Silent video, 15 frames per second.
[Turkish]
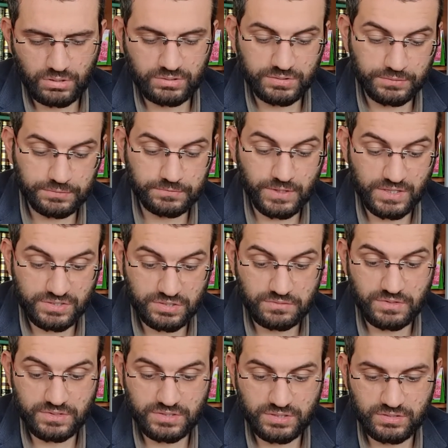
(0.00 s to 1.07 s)
tıp
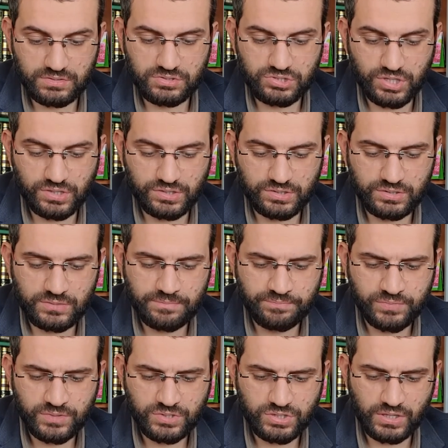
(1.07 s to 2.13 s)
felsefesi şeyini
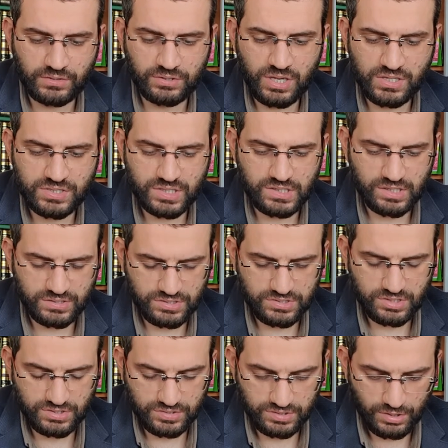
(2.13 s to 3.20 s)
kendi eserleri
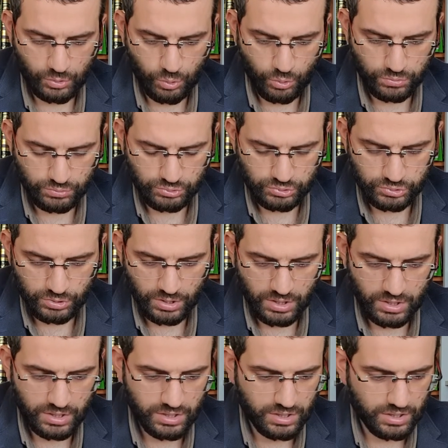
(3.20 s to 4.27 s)
içerisine koymuş
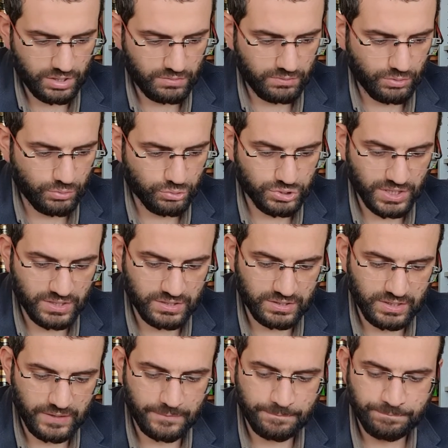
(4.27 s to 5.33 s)
e, ve o
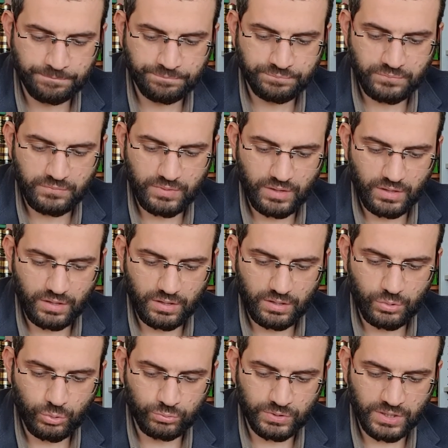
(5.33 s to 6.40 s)
şekilde ee,
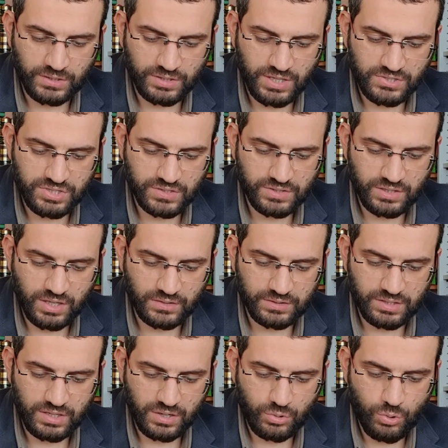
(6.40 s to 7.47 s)
onlar gerçekten
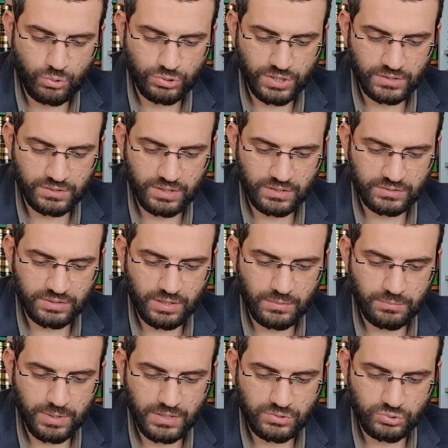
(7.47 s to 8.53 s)
anlayarak okuyanların
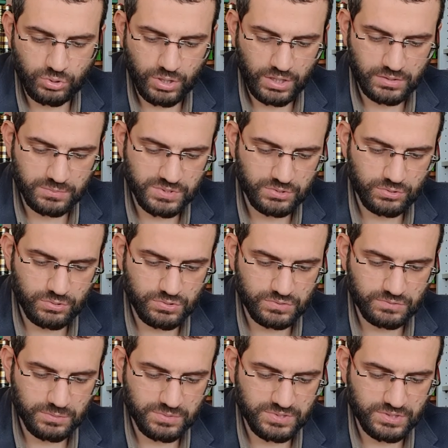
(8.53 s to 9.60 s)
da ben çok hani psikolojik
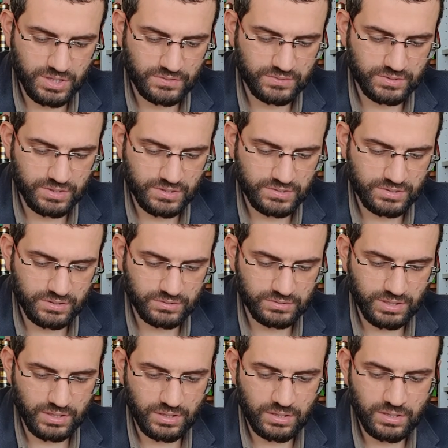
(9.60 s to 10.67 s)
ve psikiyatrik
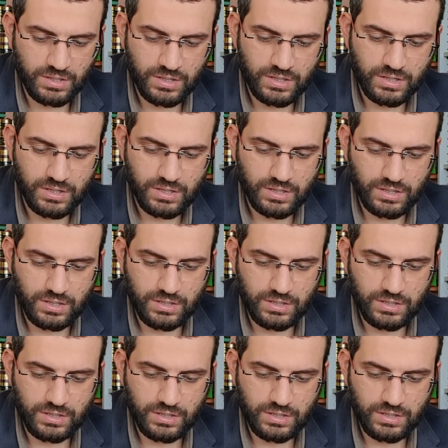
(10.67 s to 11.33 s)
hastalıklara e,